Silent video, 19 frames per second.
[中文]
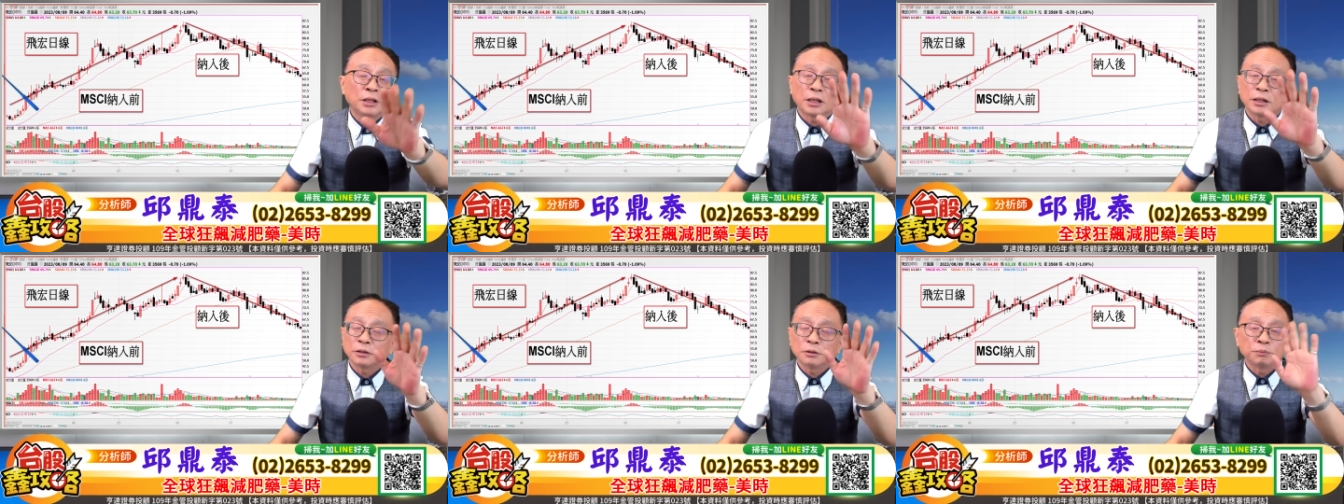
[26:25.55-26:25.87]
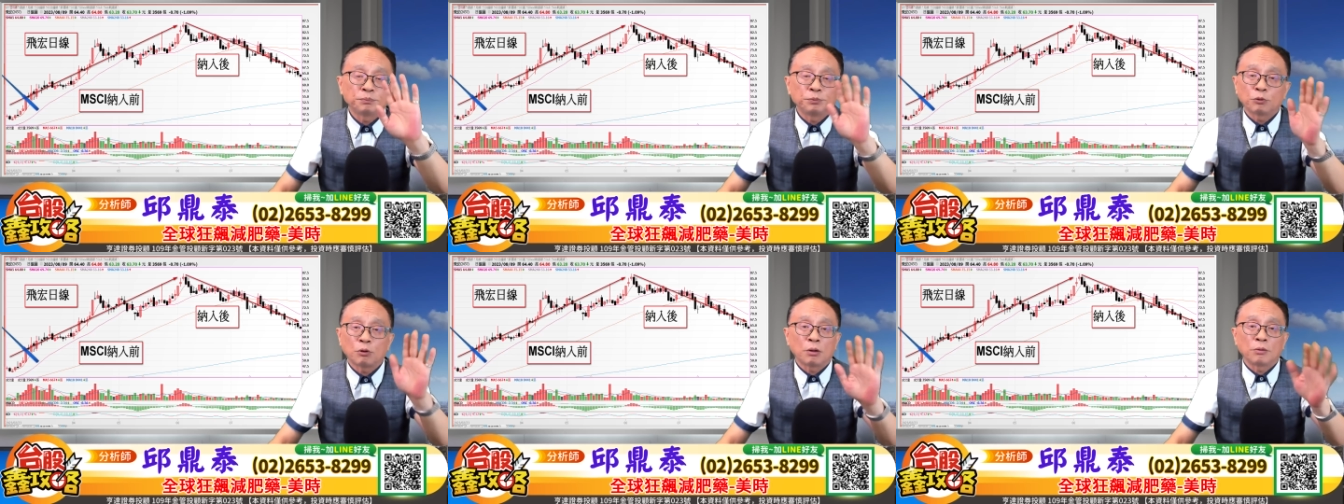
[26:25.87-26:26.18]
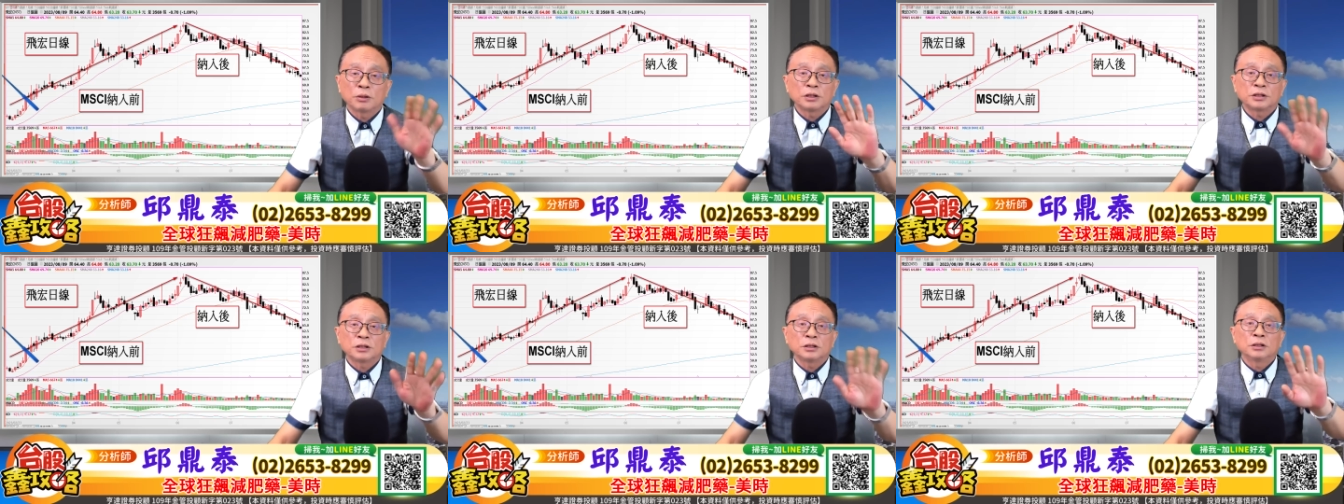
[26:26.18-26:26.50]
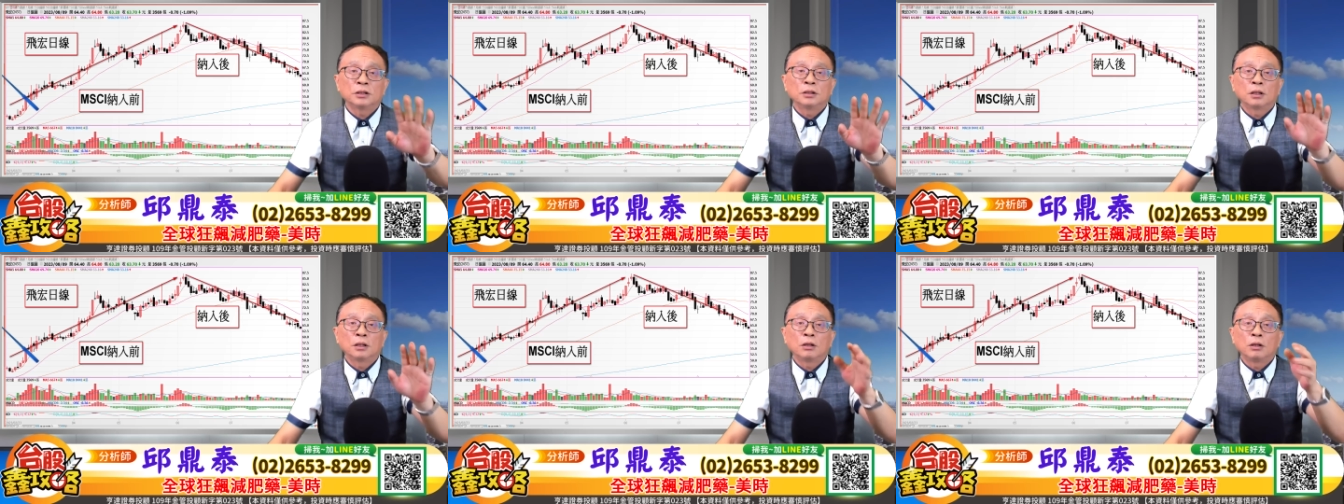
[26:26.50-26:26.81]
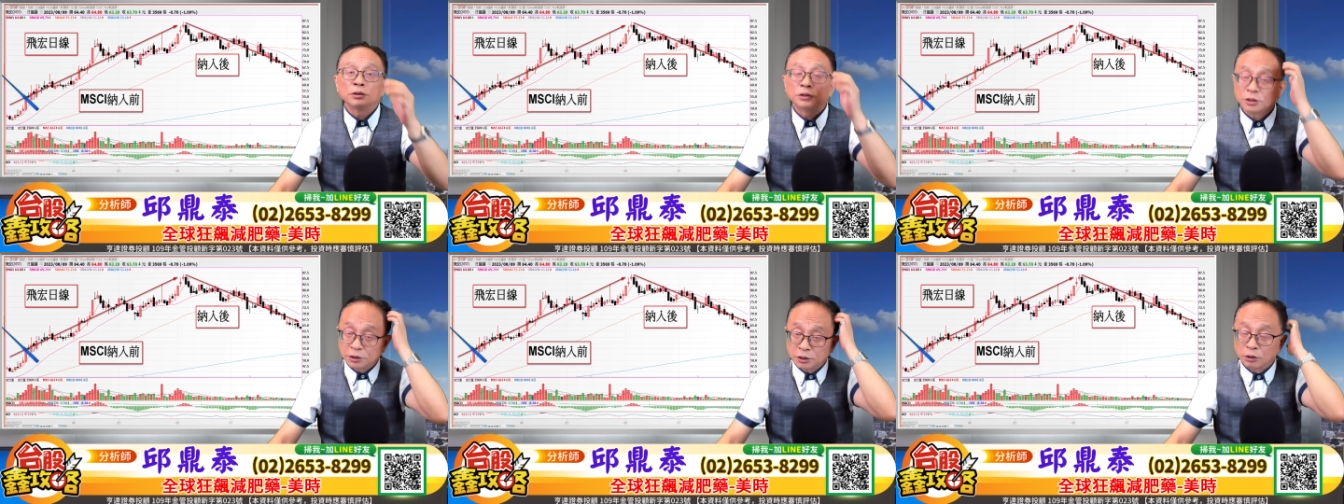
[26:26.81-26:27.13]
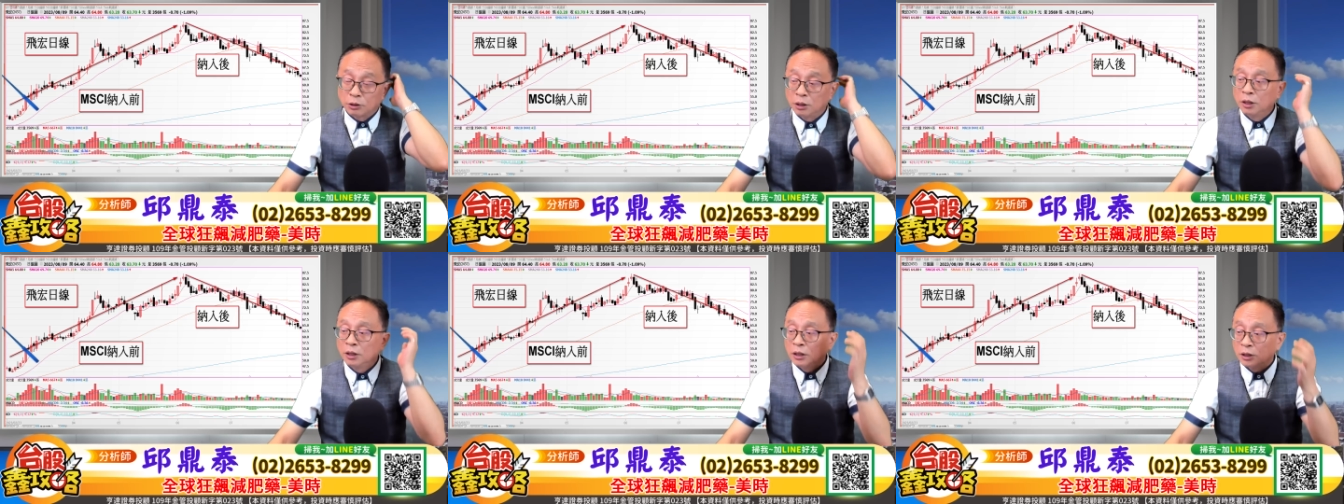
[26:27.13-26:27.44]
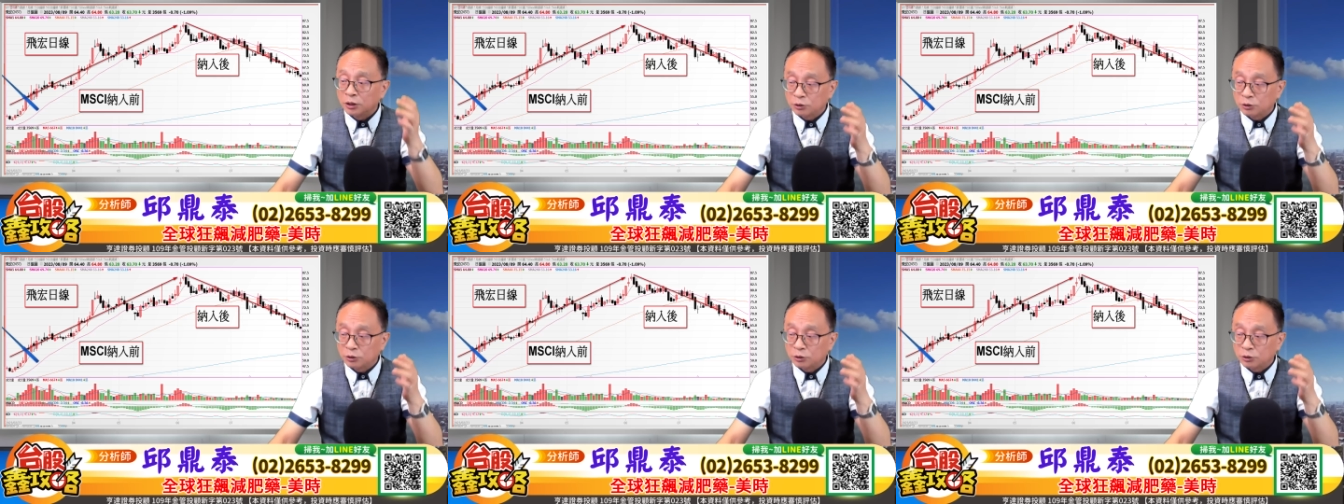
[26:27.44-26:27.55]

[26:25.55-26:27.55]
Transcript: 那就不关我的事哦，只是说